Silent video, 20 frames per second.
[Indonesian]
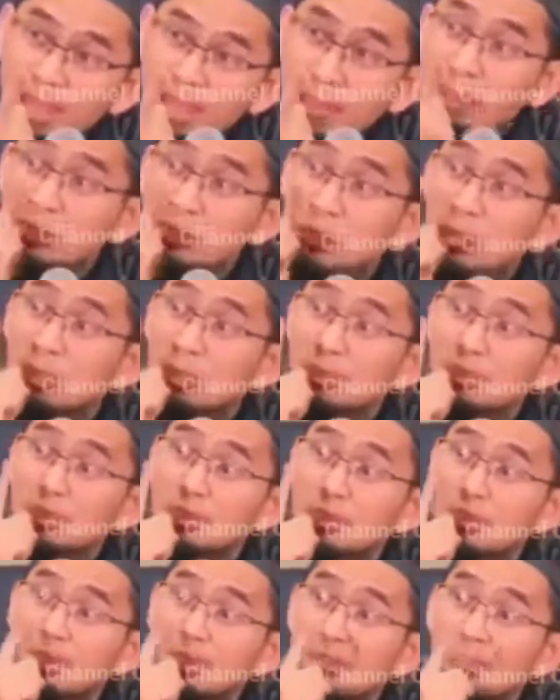Apa jawabannya?
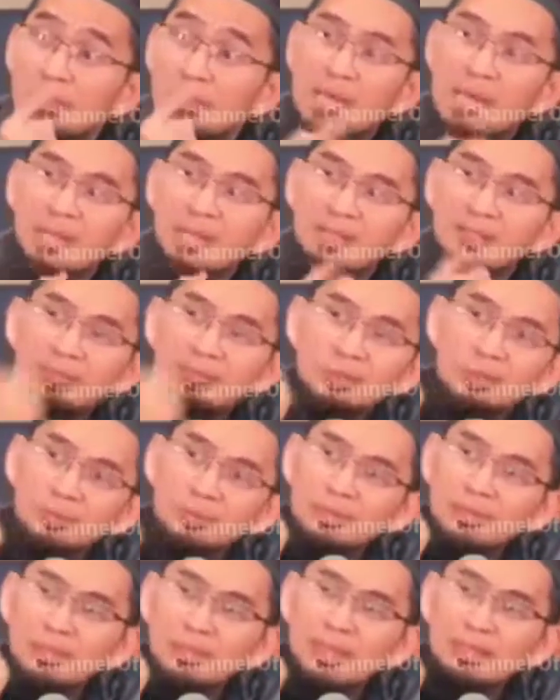Beda dengan
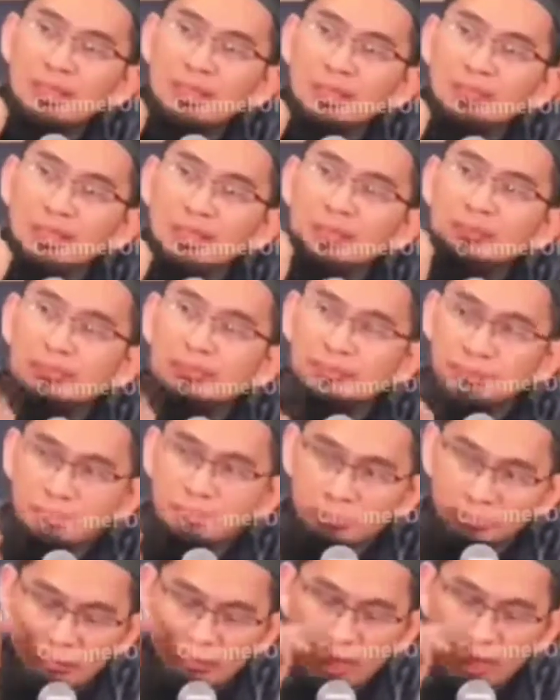sebelumnya. Kata Allah,
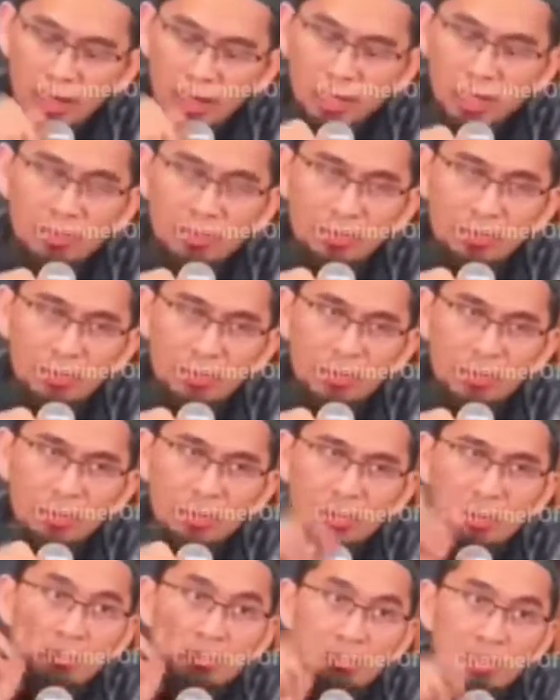Hada
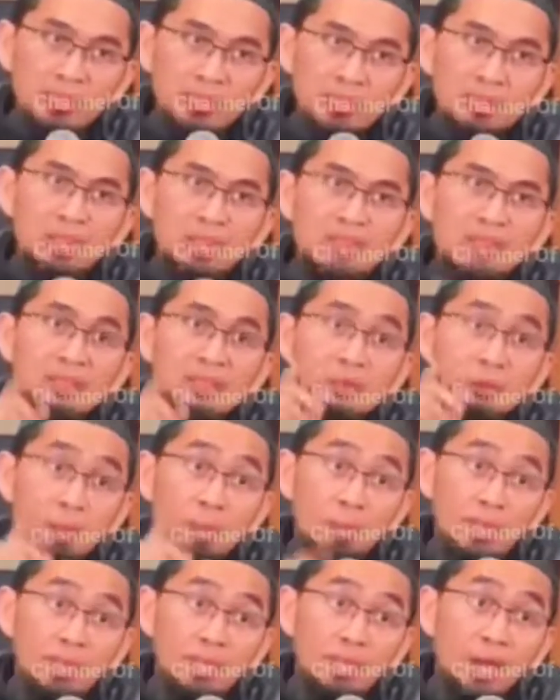baini wa
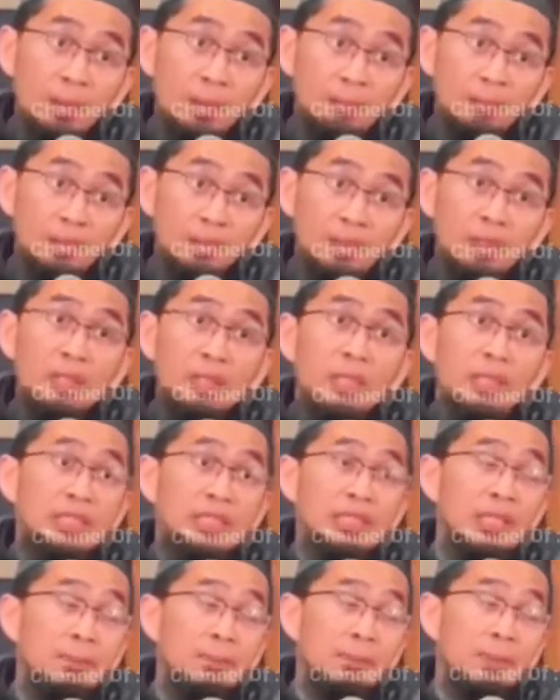baina abdi.
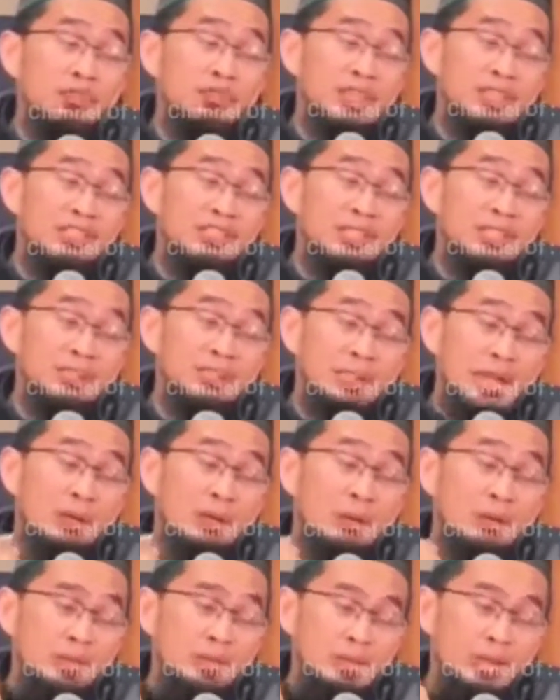Inilah perjanjian antara
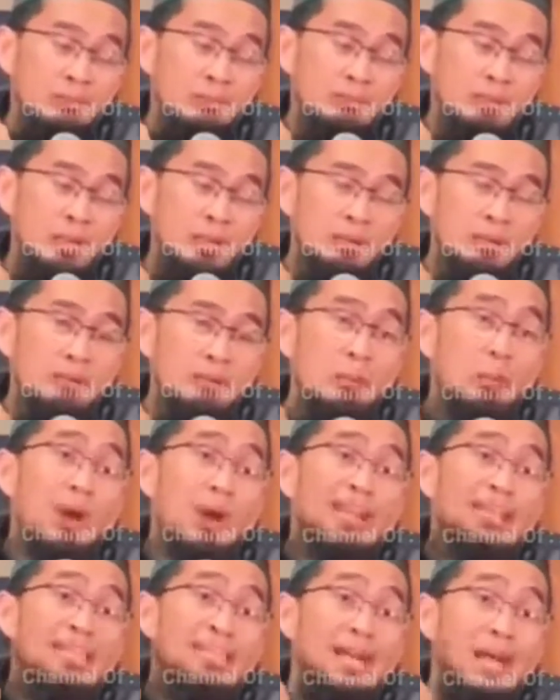aku dengan hambaku.
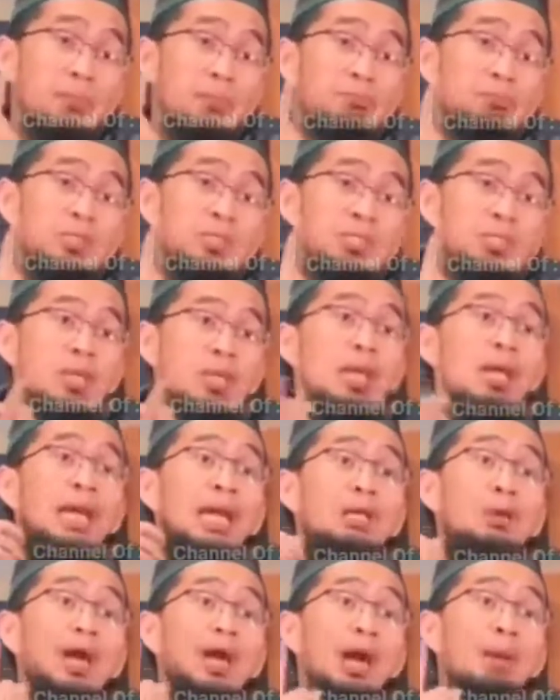Wali abdi,
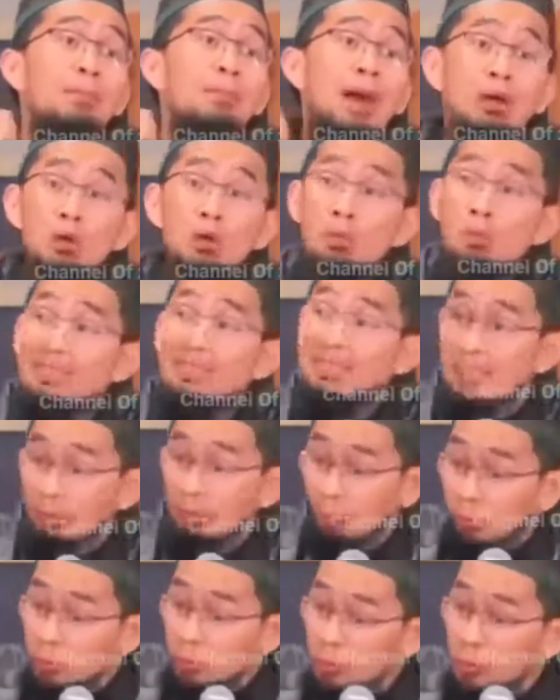kalau hambaku benar
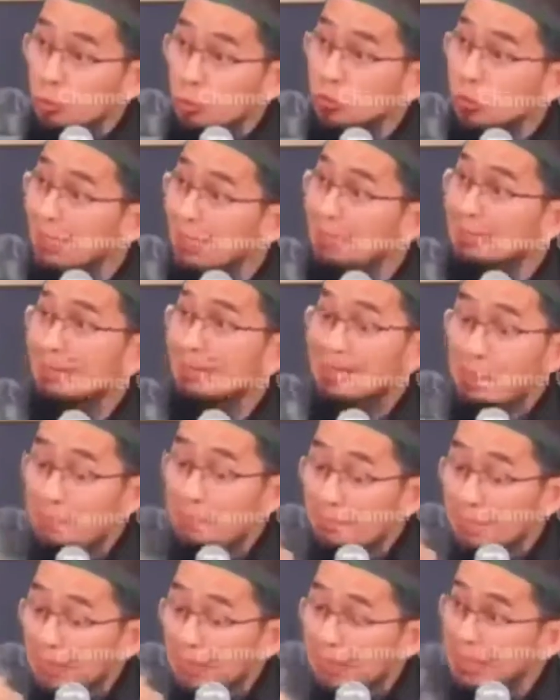khusyuk sholatnya
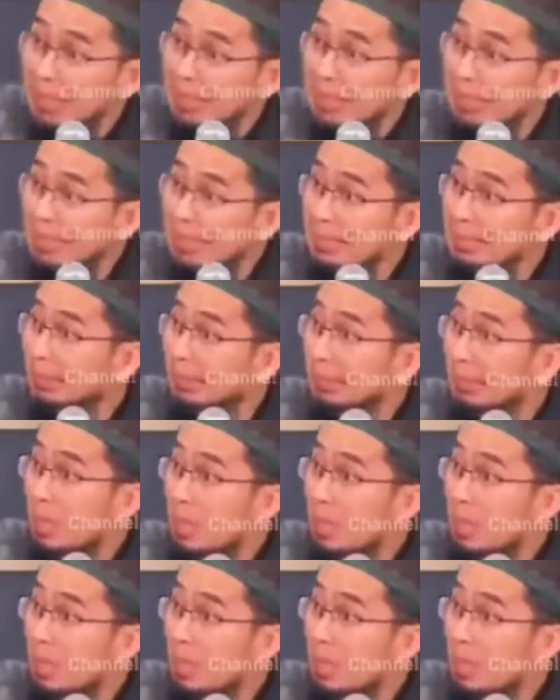sampai detik ini,